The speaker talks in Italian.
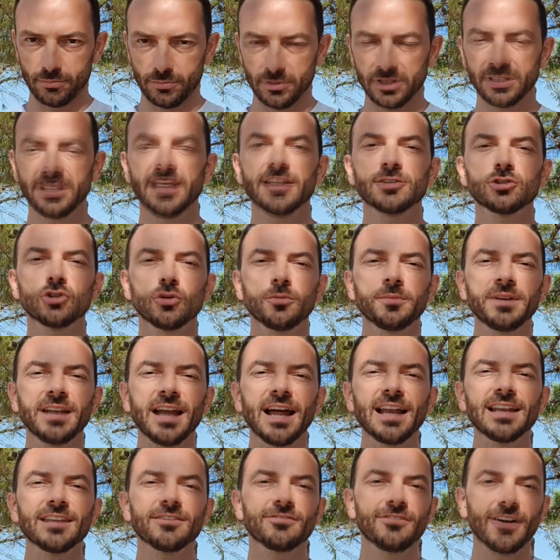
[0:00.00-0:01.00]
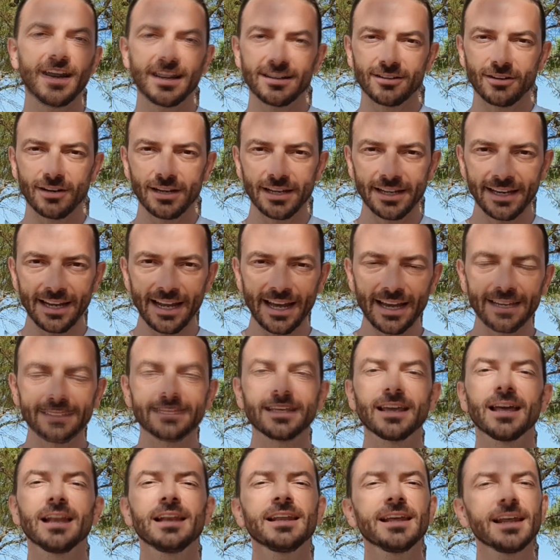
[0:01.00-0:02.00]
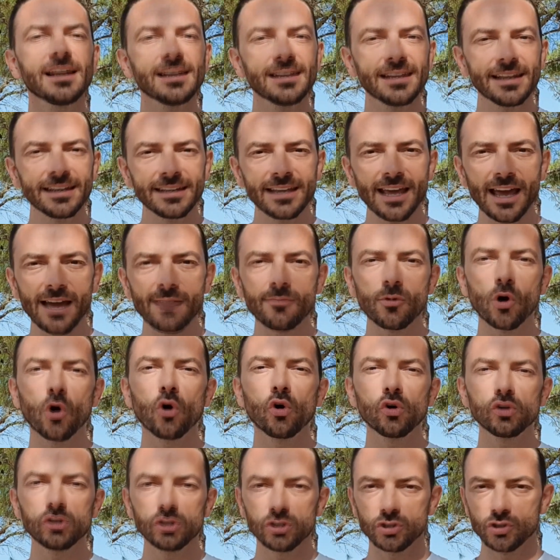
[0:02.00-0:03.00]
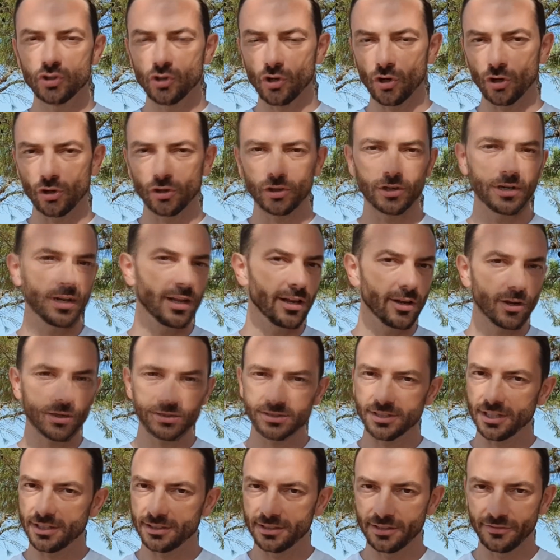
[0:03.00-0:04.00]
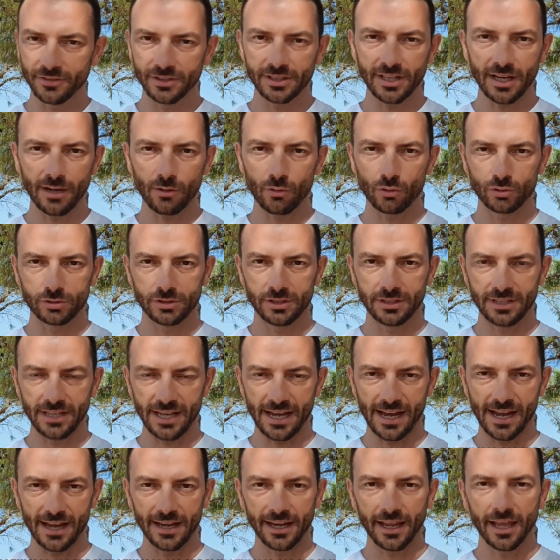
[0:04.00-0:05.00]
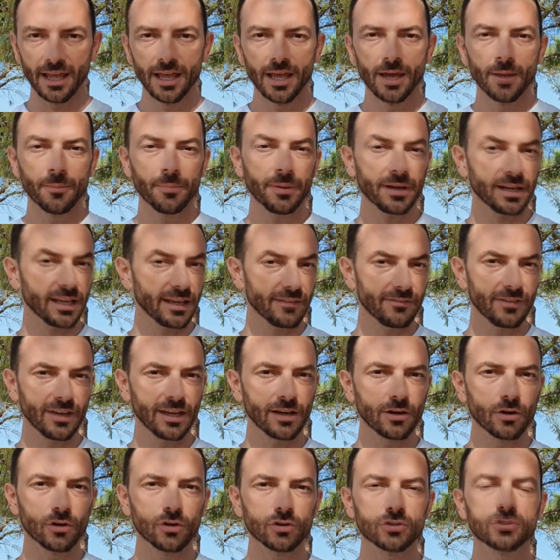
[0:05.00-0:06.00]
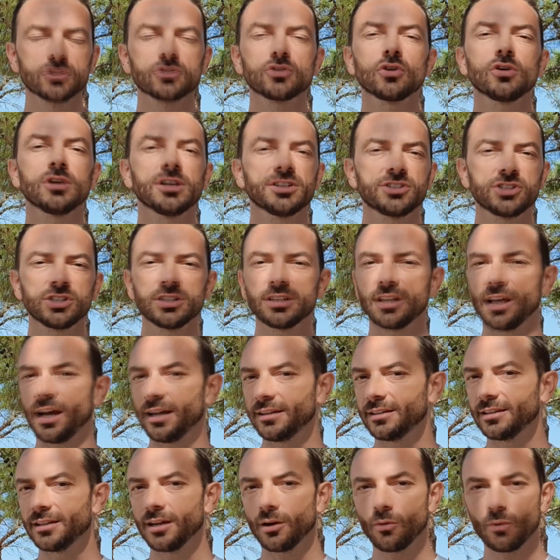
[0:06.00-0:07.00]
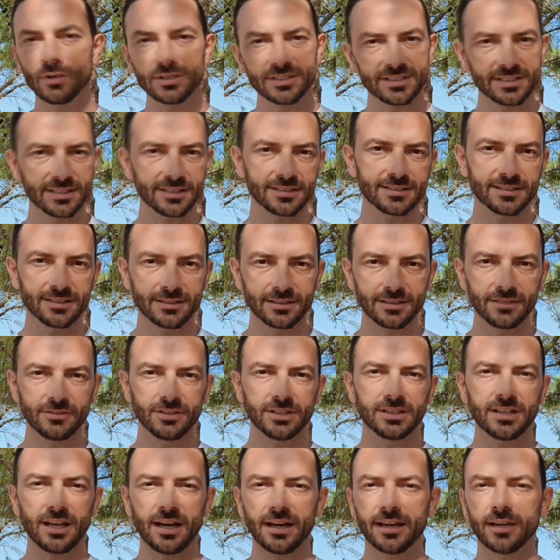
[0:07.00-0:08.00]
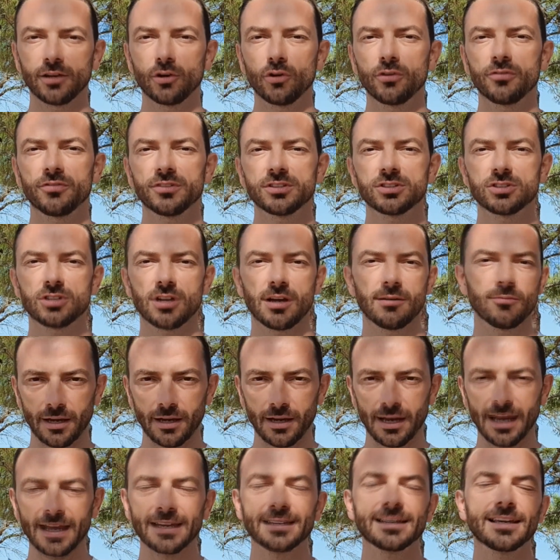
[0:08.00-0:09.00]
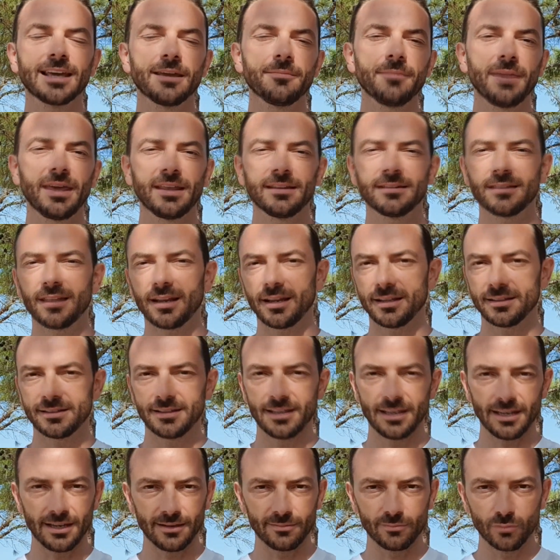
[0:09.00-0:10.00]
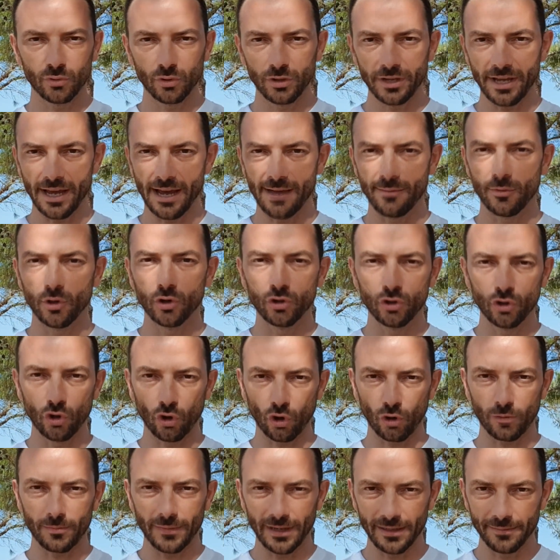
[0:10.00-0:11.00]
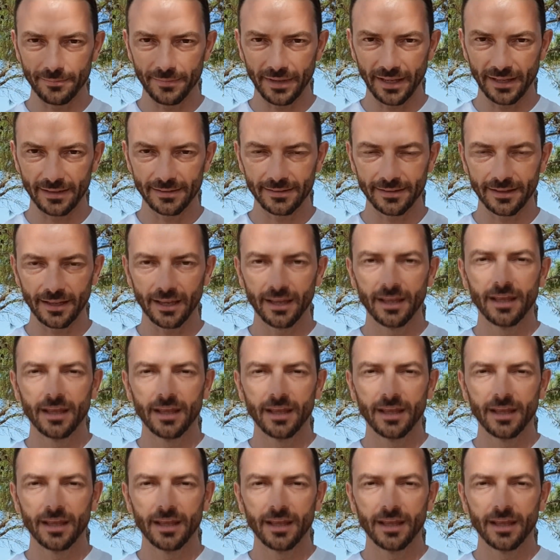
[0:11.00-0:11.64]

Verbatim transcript: gli addominali vanno allenati e li alleniamo ogni giorno nelle nostre attività quotidiane perché vengono sollecitati da qualsiasi attività che noi facciamo anche mentre deambuliamo normalmente.